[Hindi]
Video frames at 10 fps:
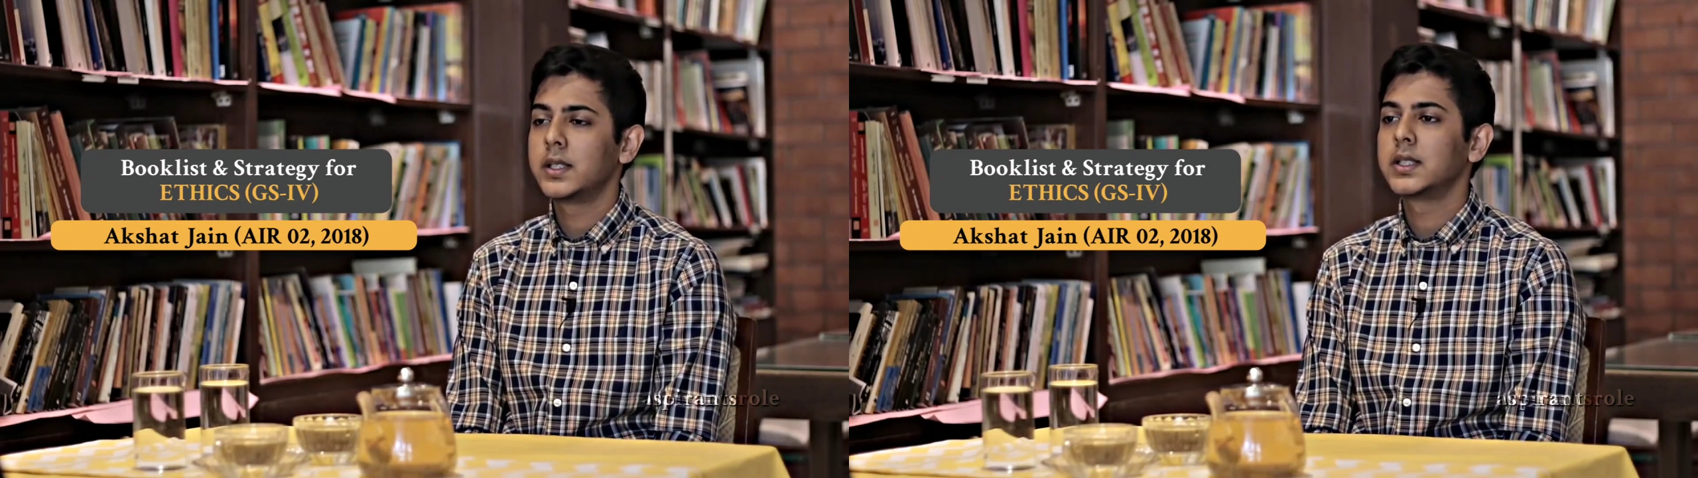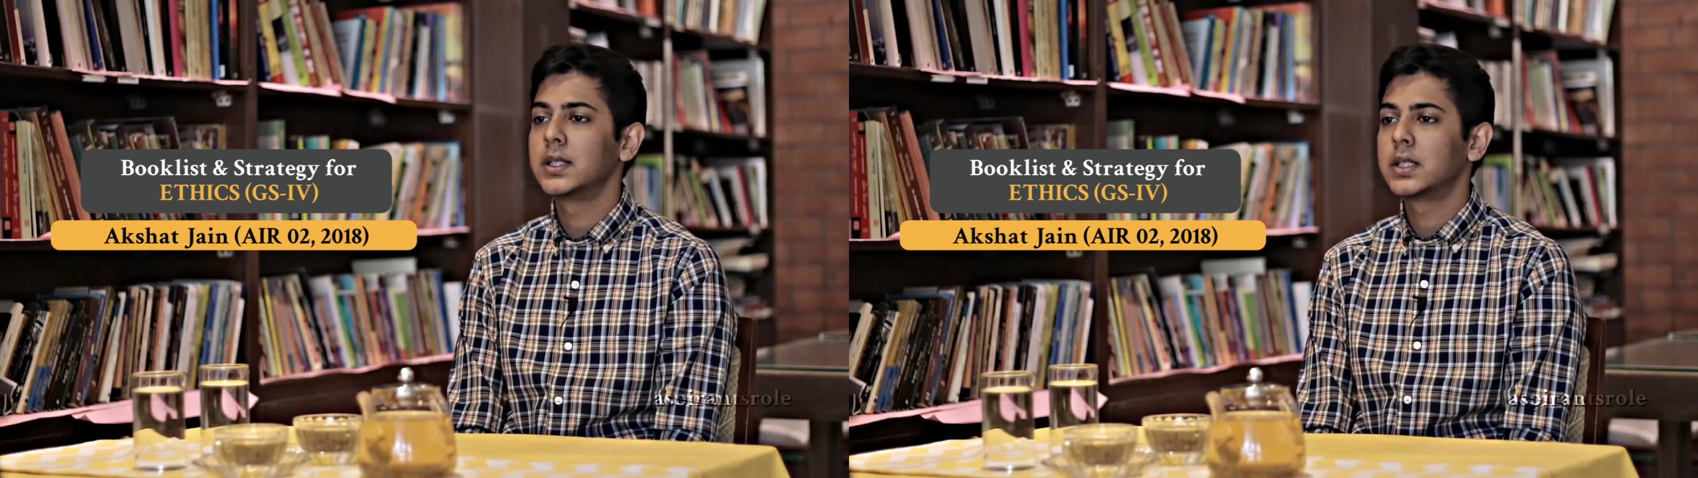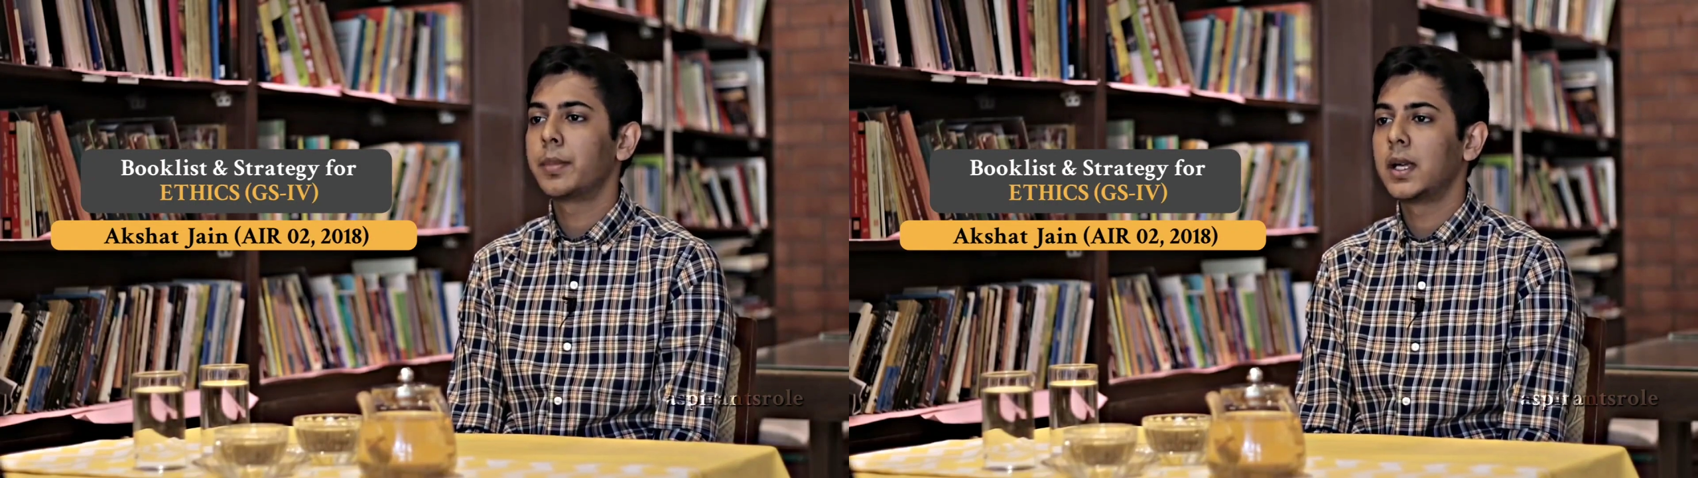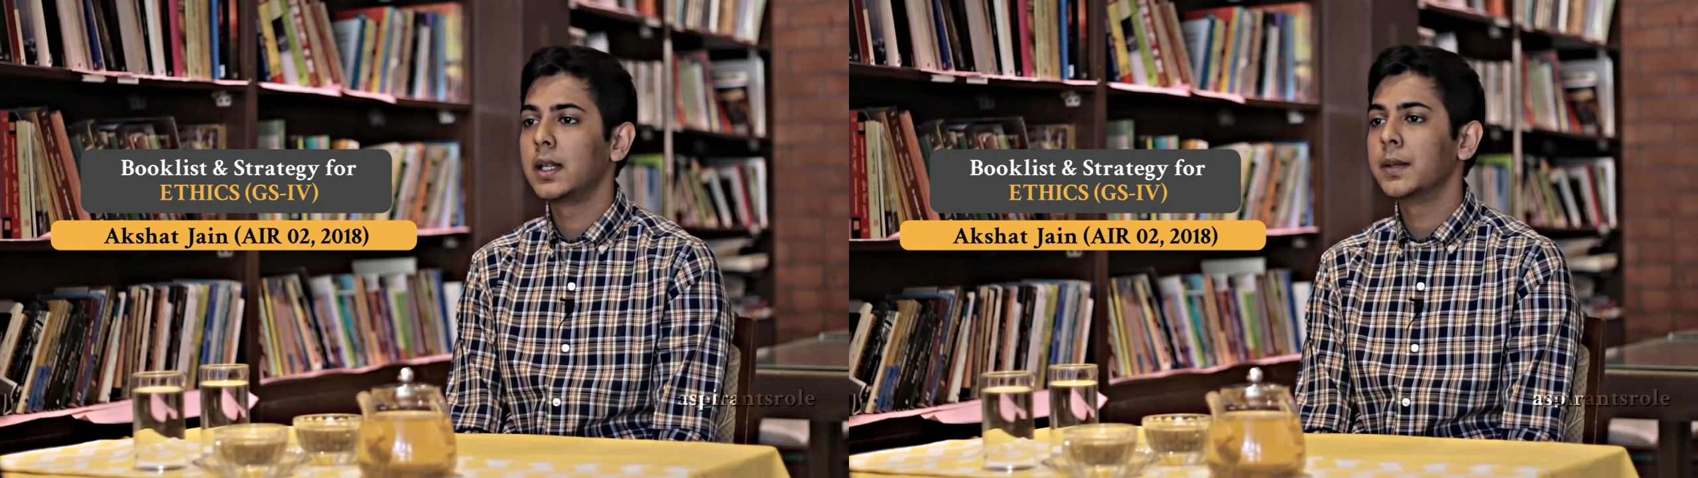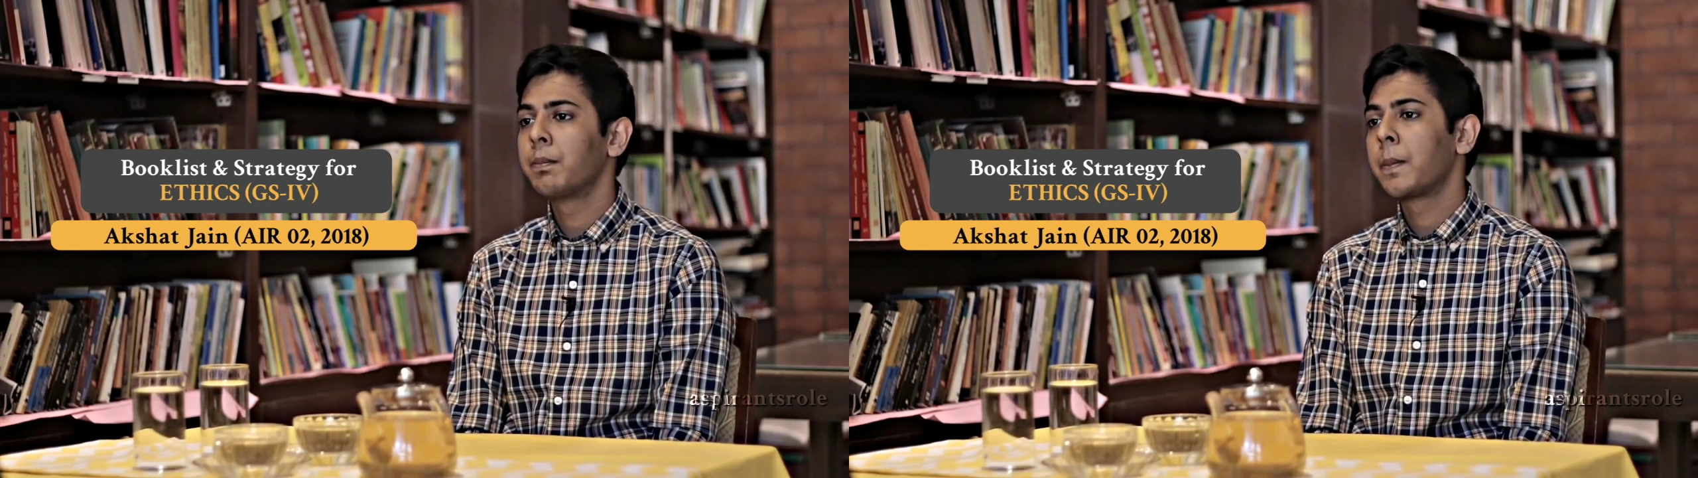रिजल्ट से
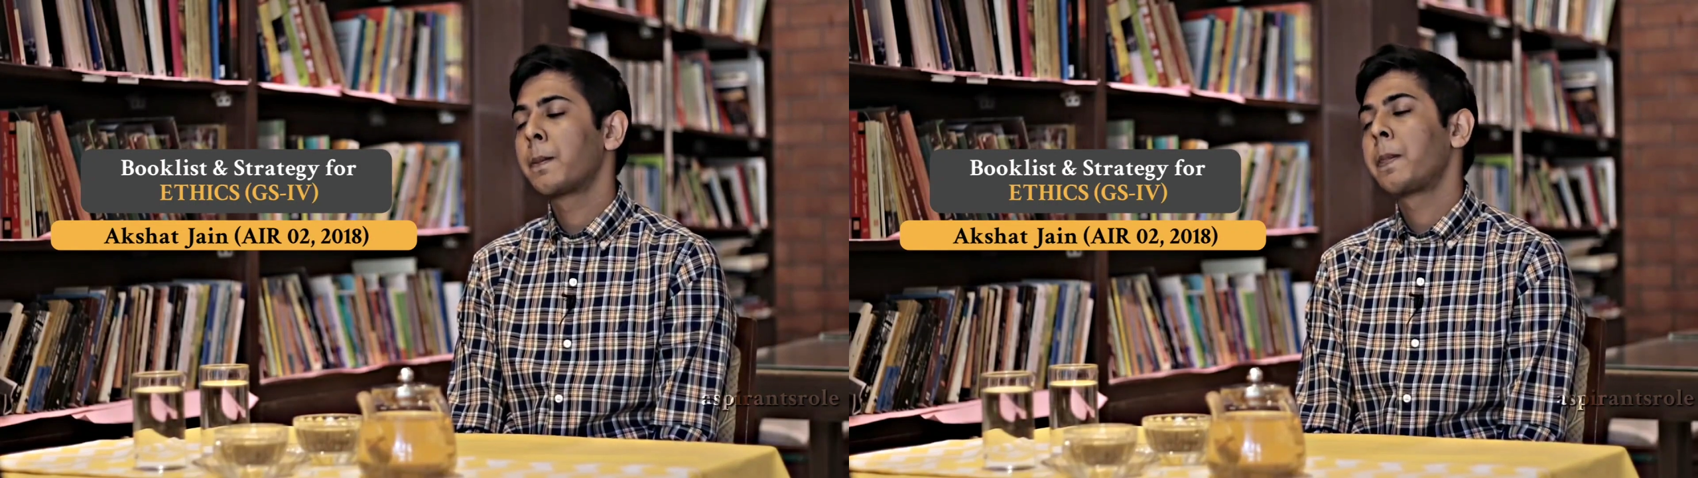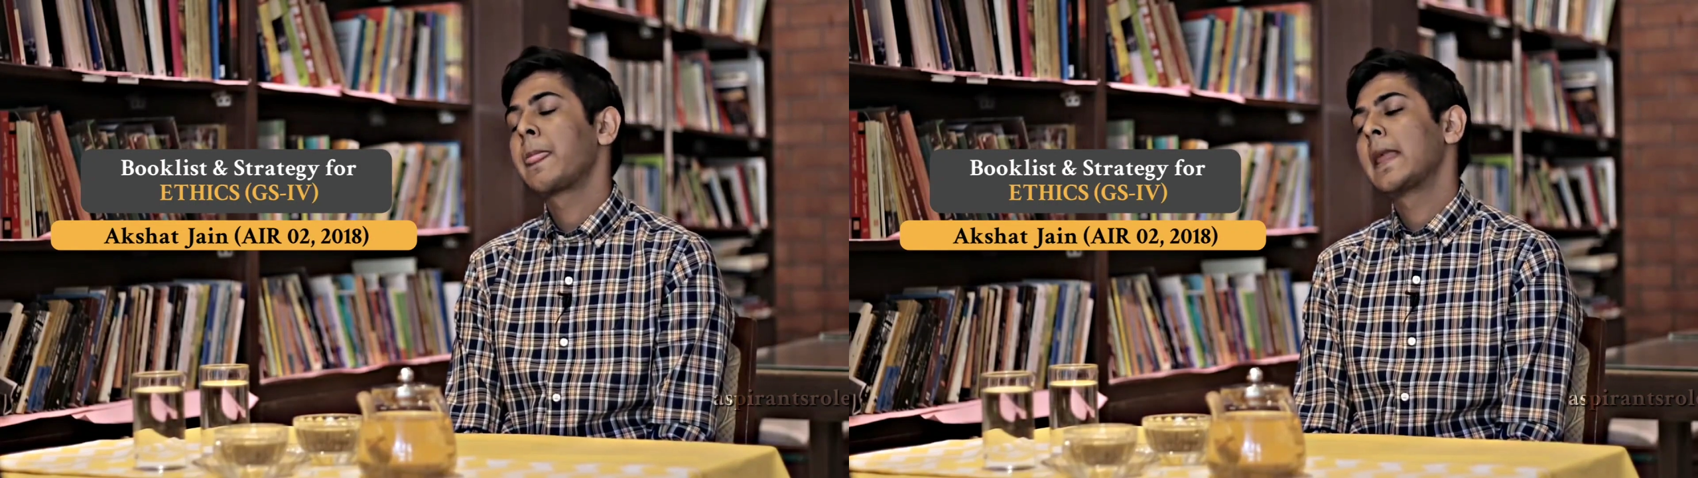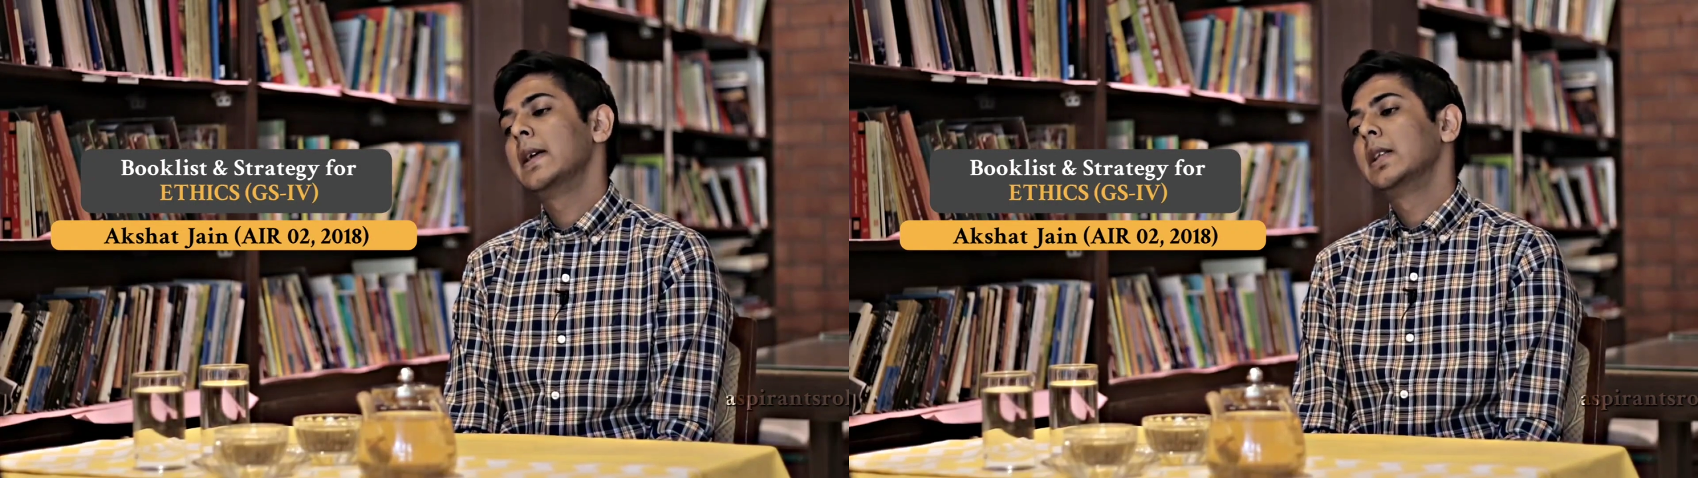पहले हम्म,